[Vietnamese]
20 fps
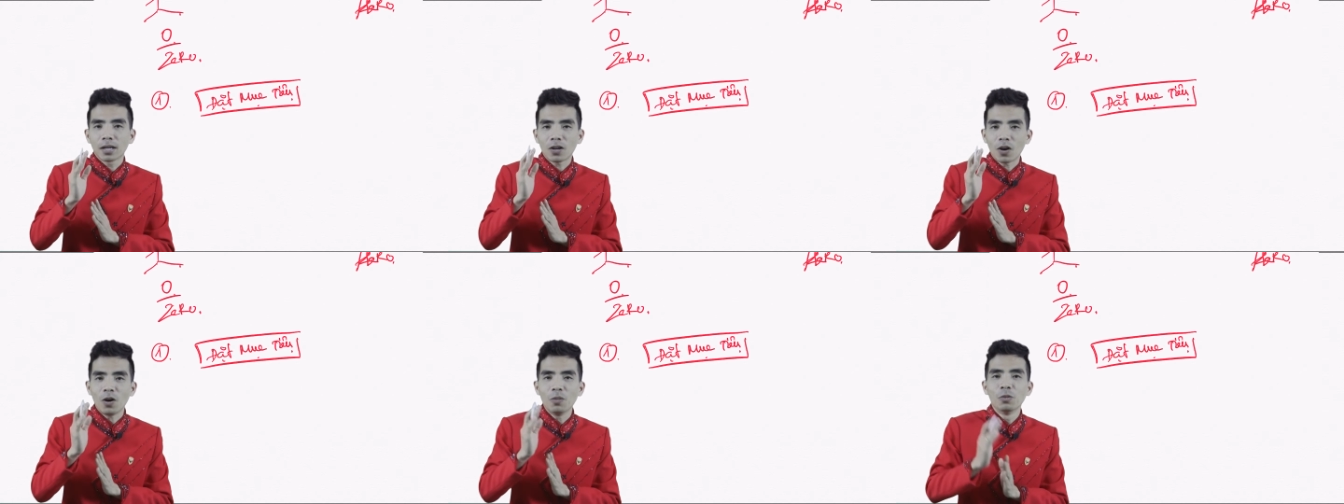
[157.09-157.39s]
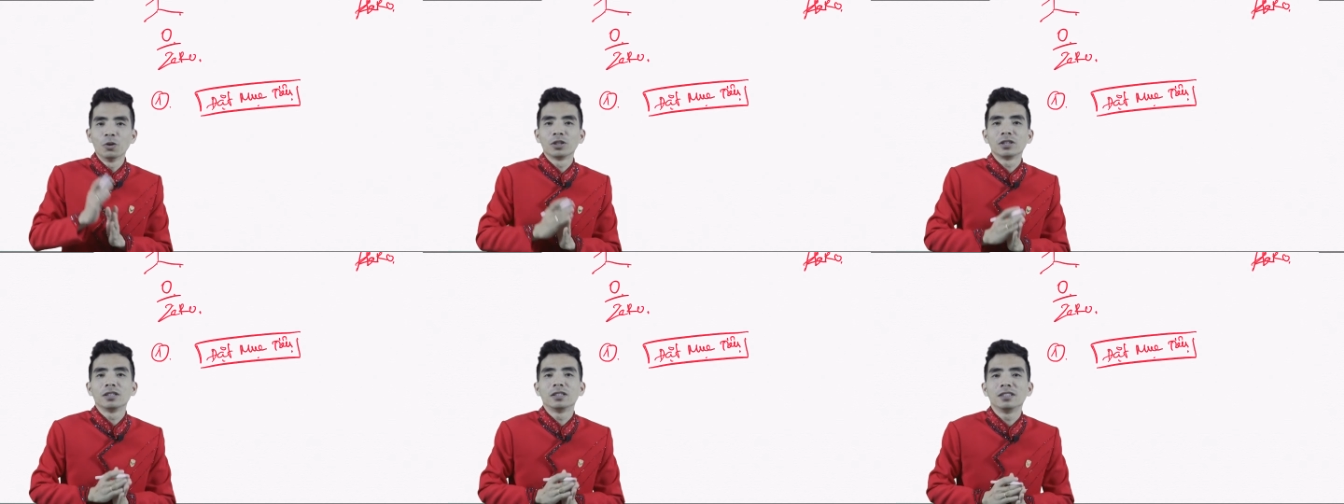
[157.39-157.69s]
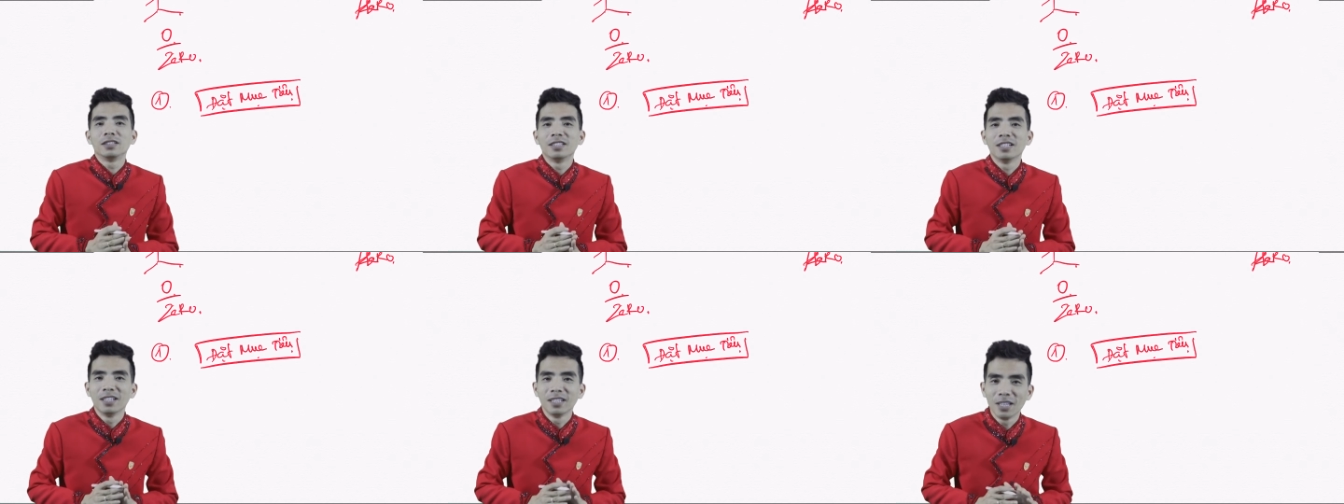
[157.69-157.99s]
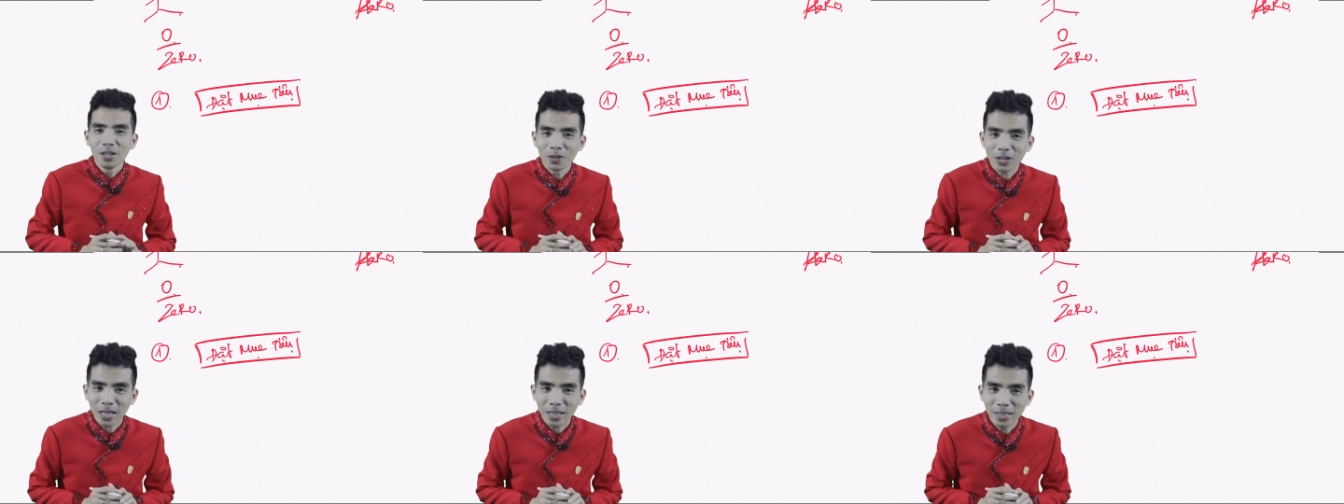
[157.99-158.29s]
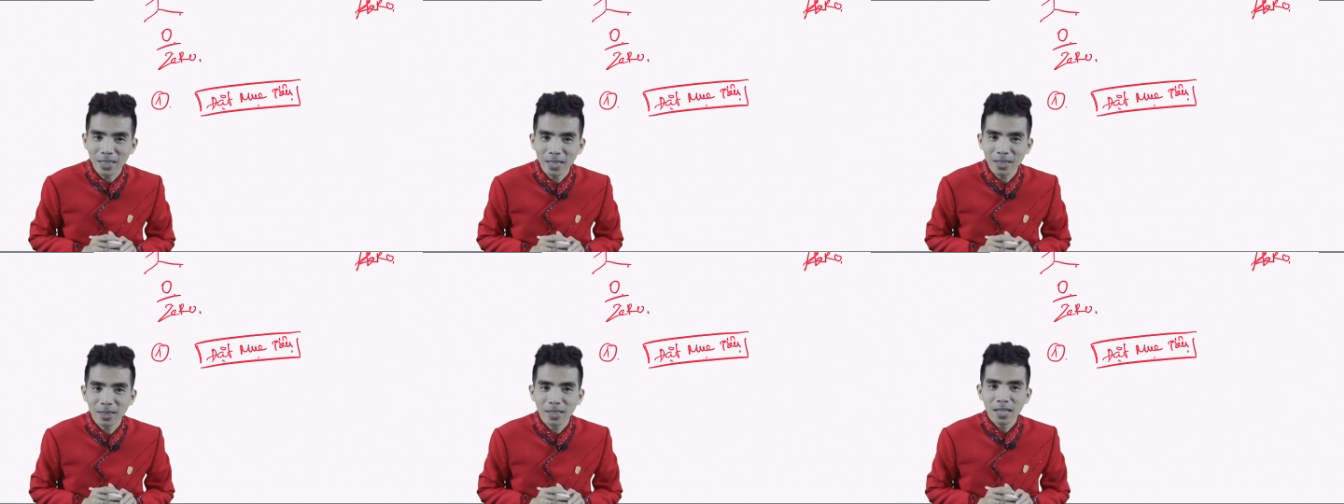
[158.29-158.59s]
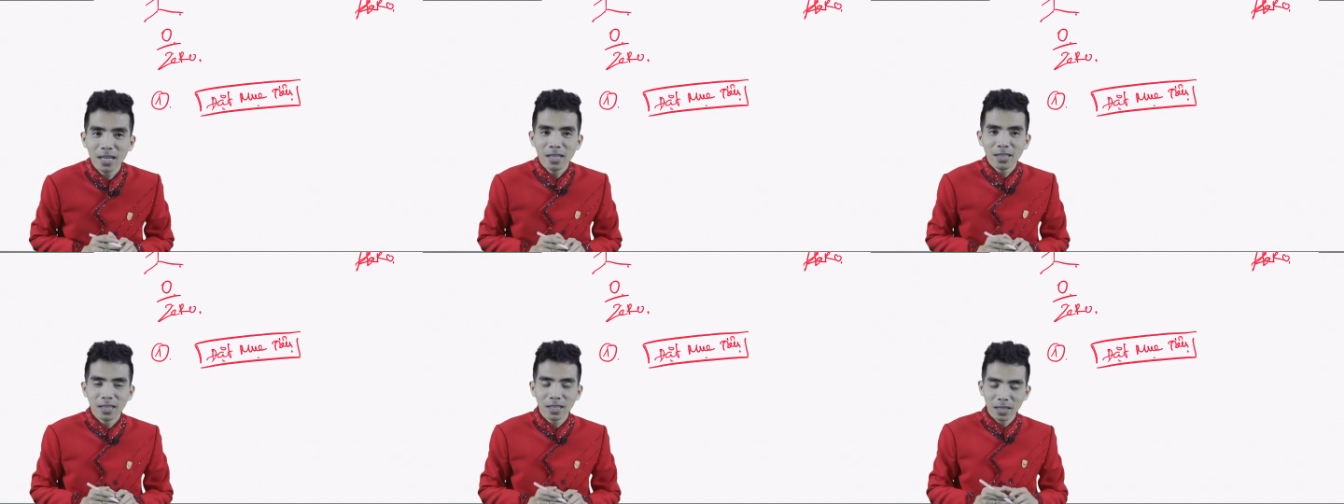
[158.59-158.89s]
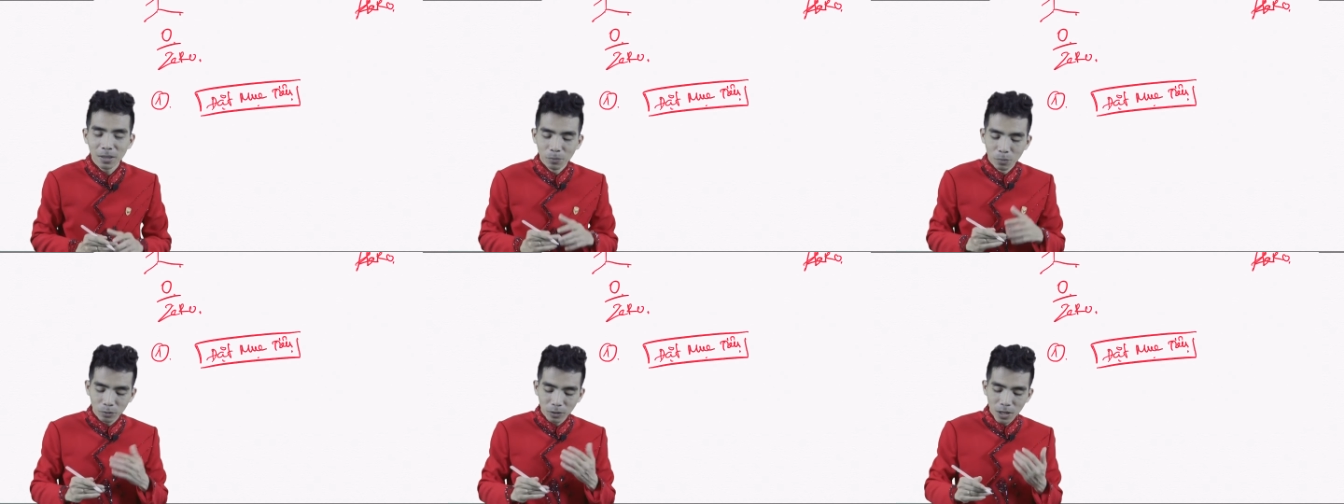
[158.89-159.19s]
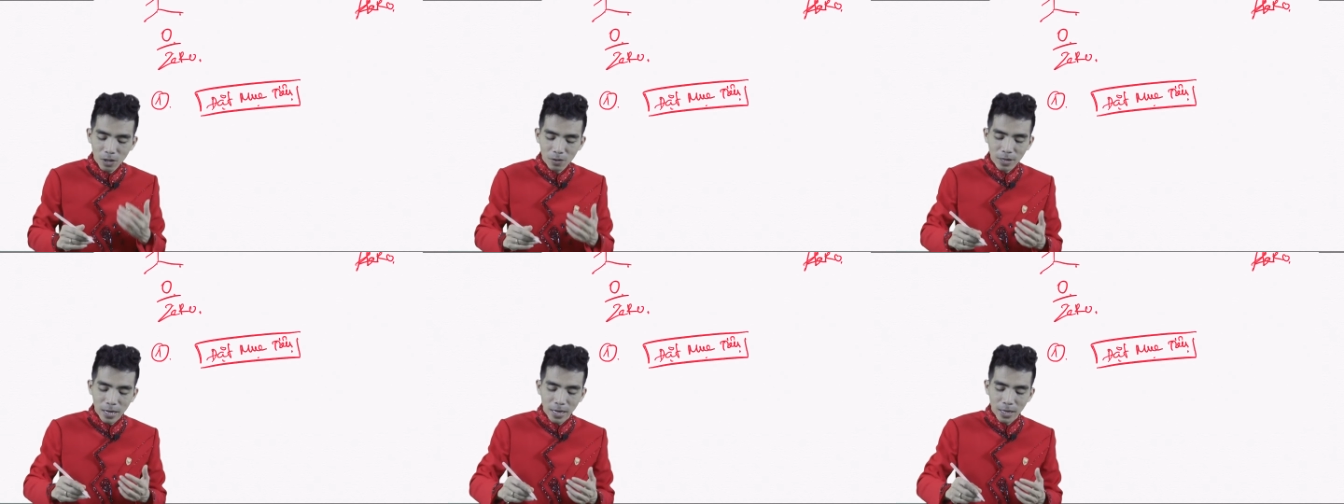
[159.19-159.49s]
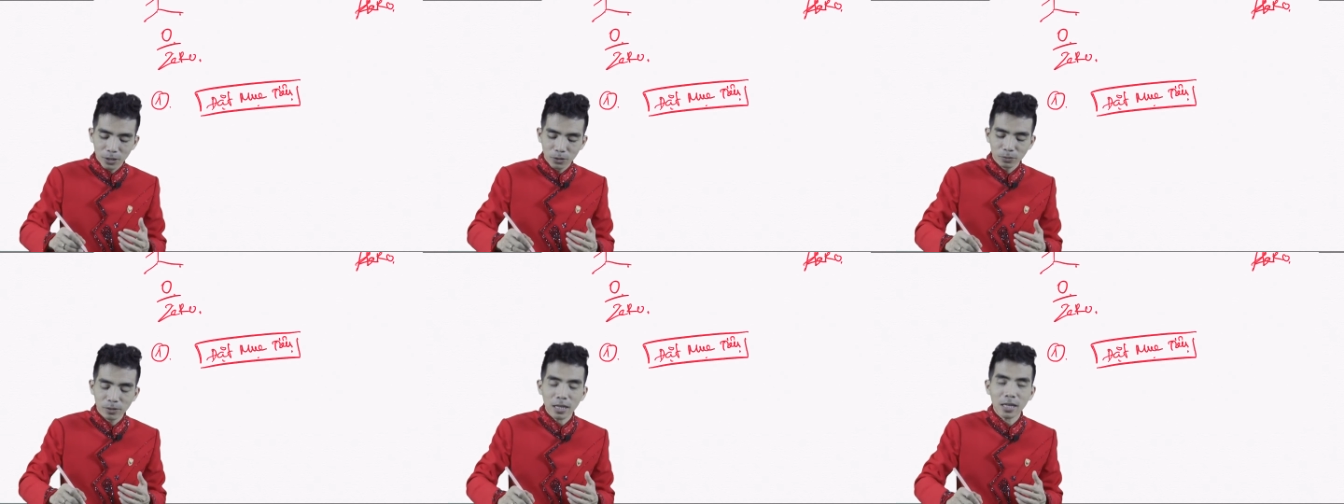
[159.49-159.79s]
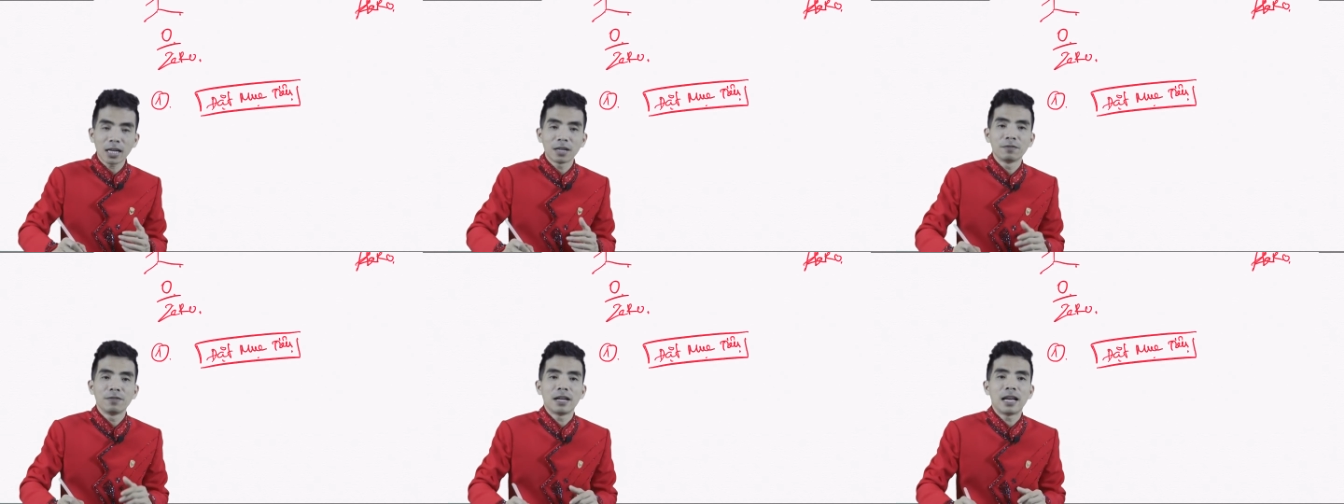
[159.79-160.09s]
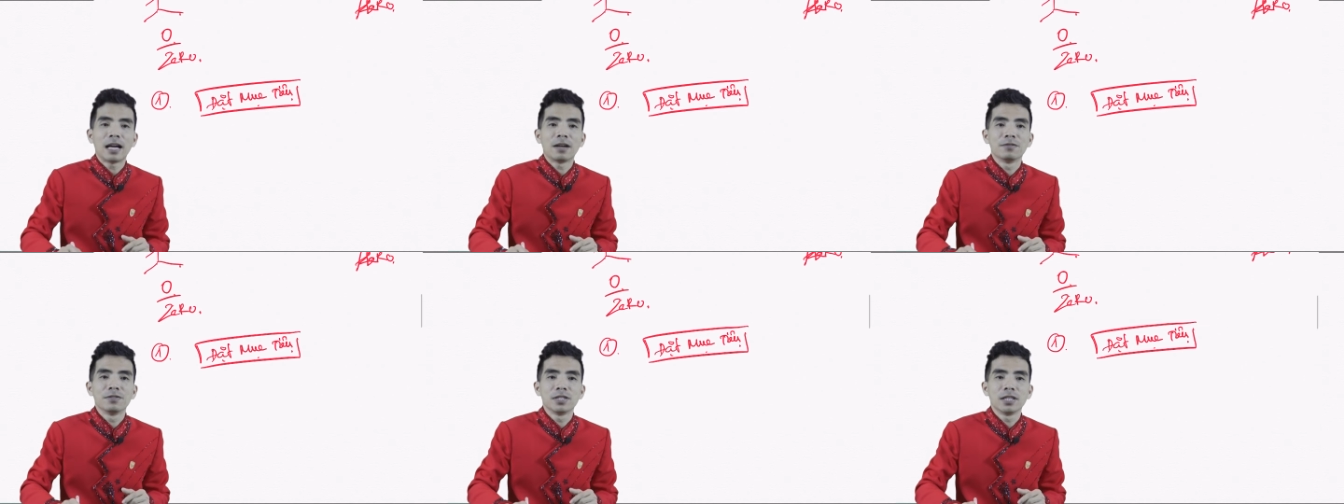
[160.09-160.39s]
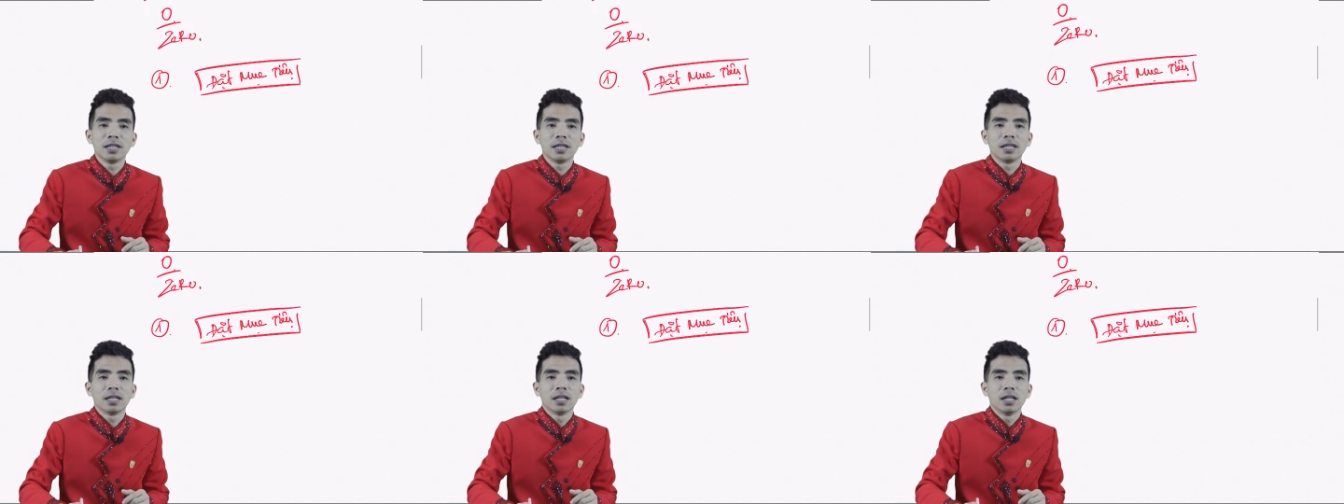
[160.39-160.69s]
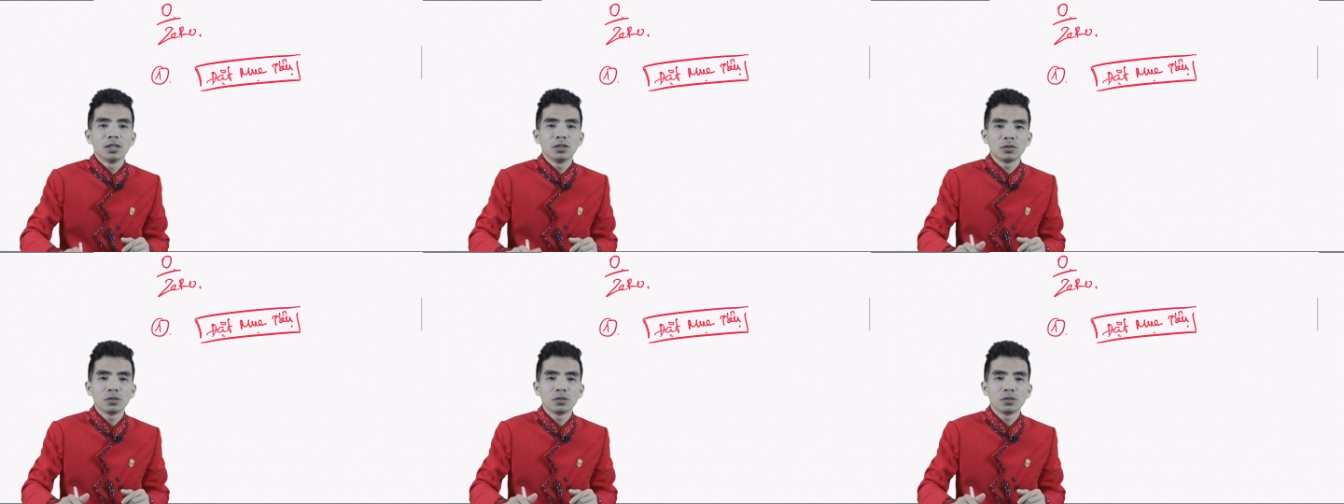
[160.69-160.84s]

có một thương hiệu cá nhân thế thì mục tiêu này chúng ta cần phải làm gì